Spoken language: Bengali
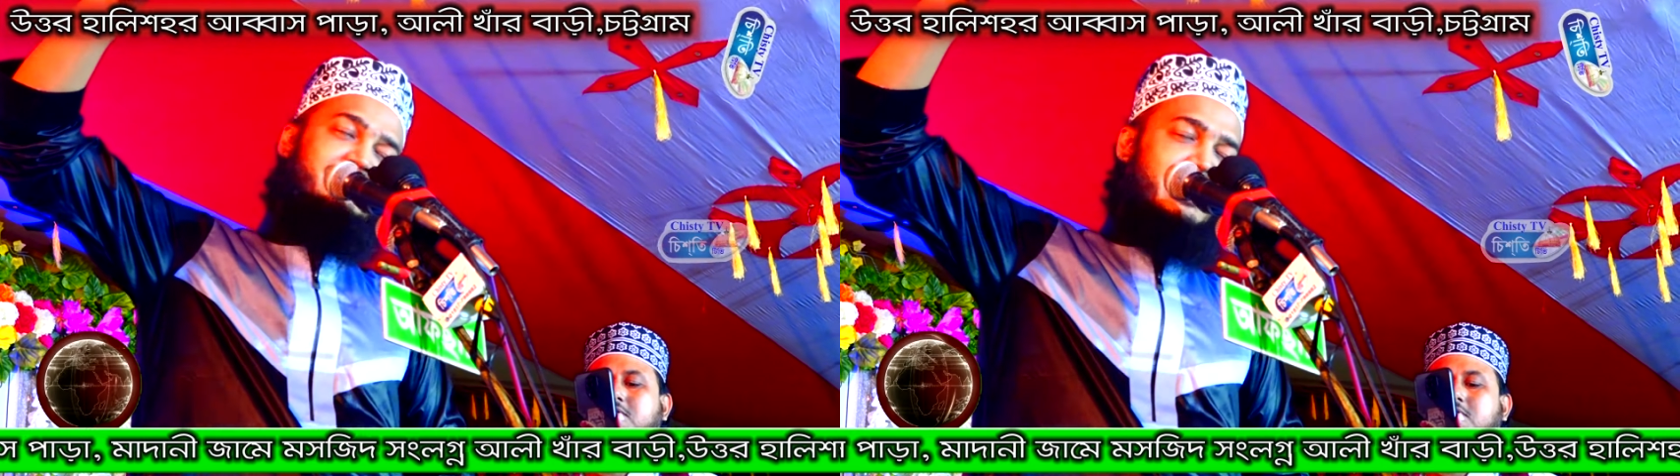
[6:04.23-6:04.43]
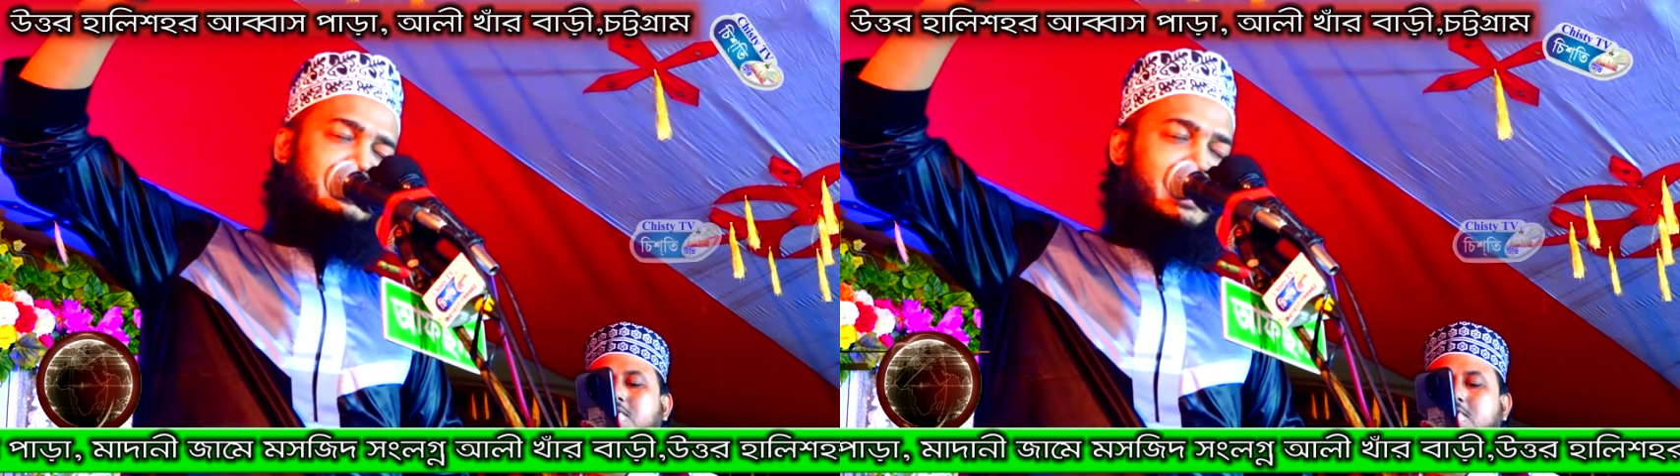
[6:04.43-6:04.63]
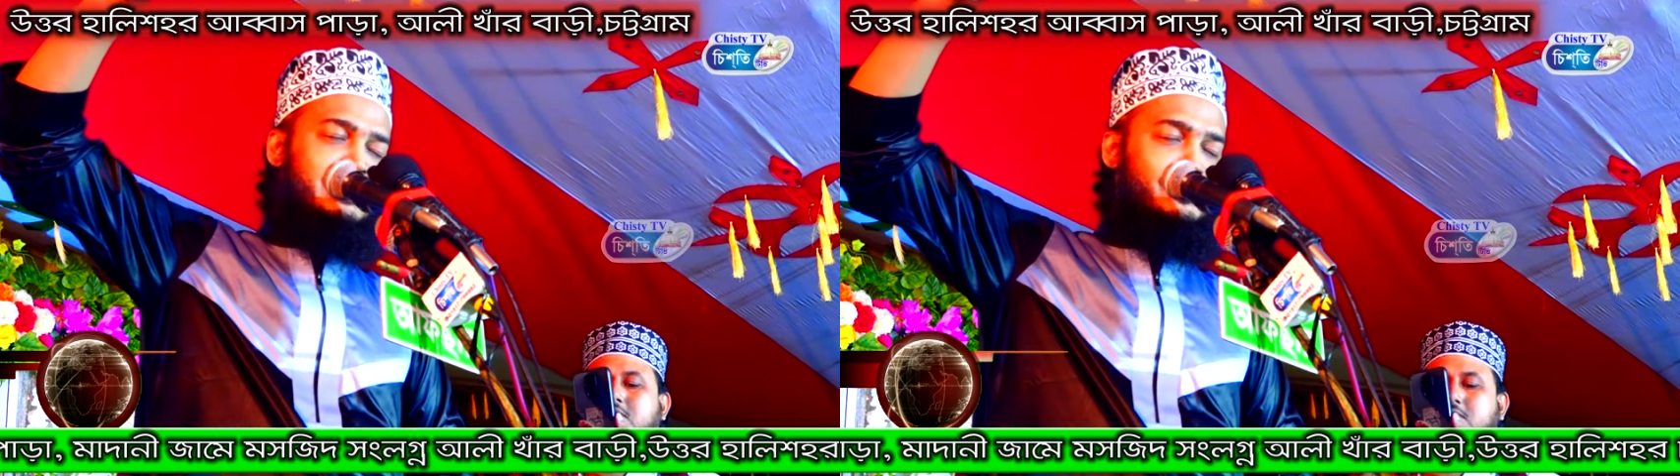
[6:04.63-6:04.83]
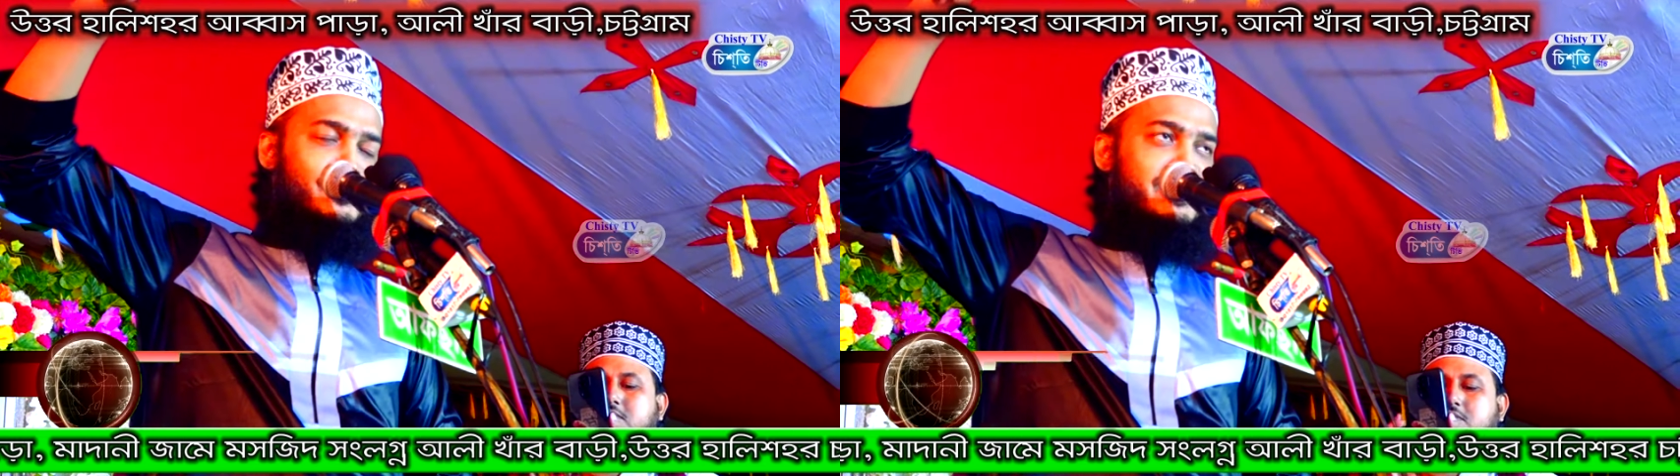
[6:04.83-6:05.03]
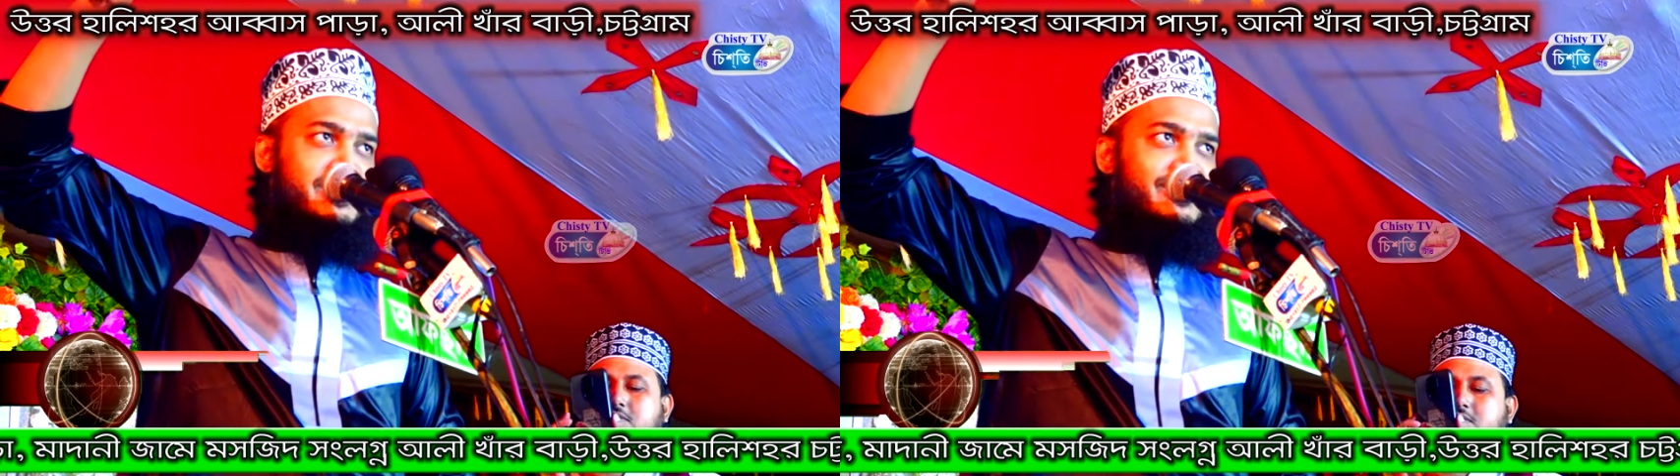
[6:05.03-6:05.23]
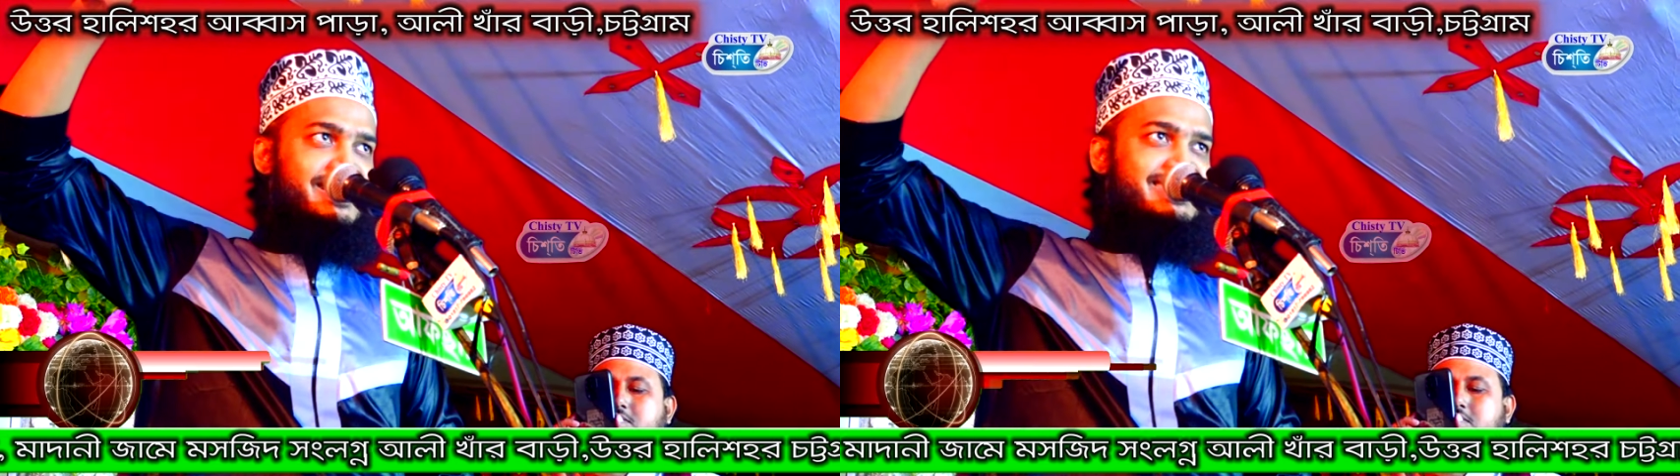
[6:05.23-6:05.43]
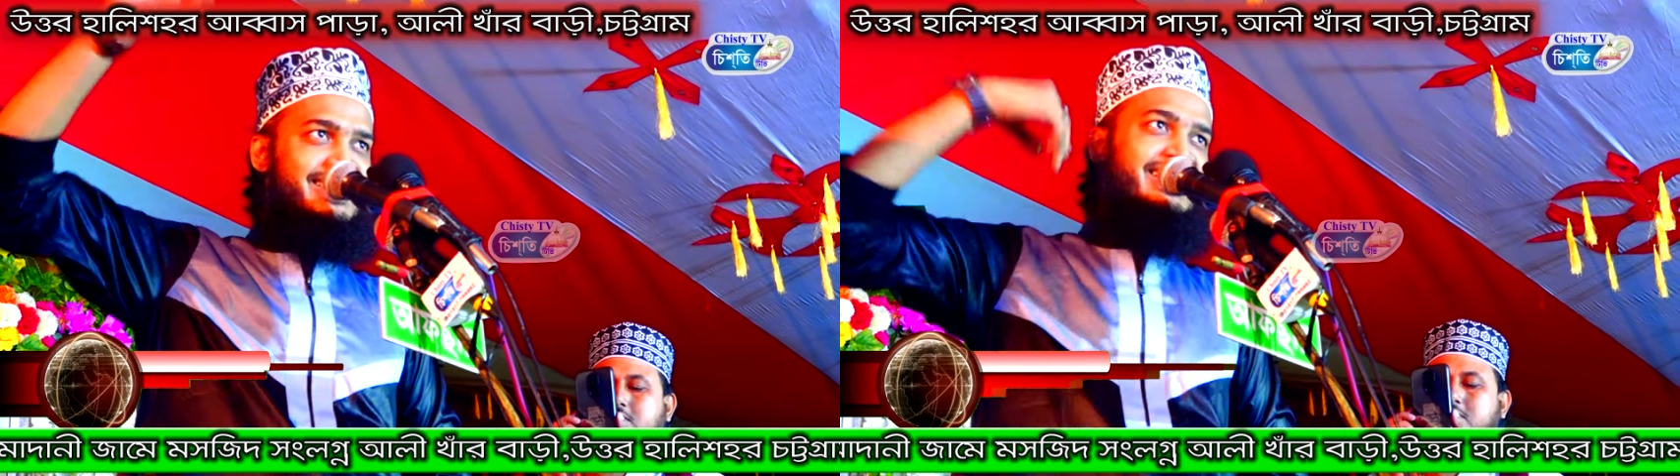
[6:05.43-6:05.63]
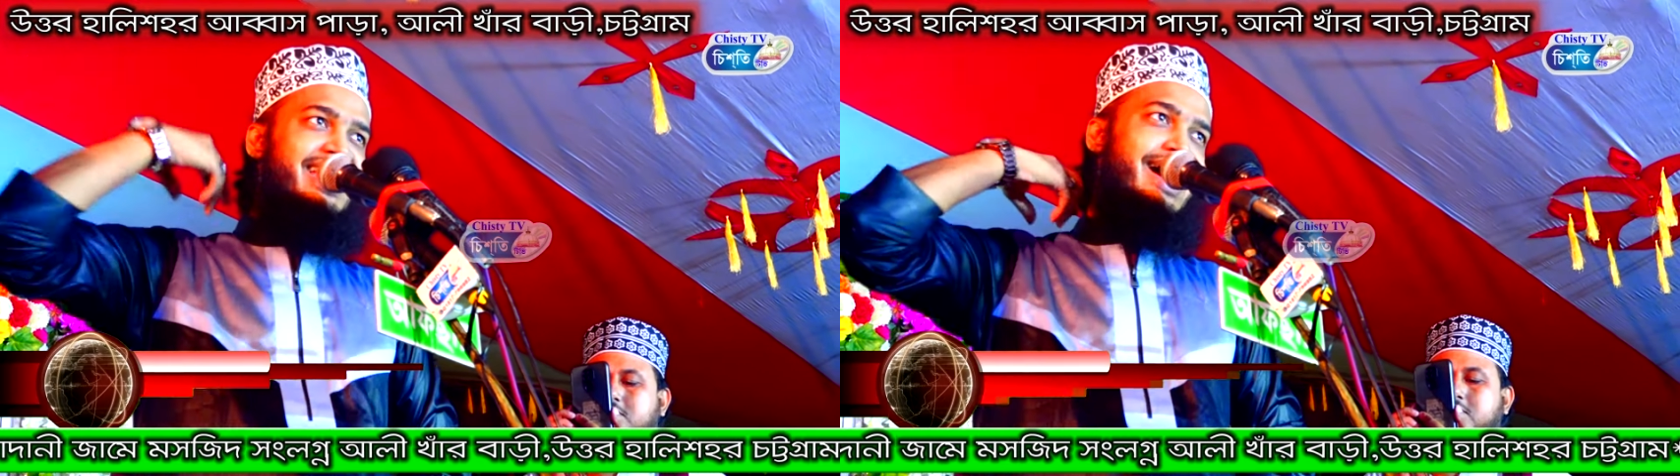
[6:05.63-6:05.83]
জান্নাতে তৈরি করেছেন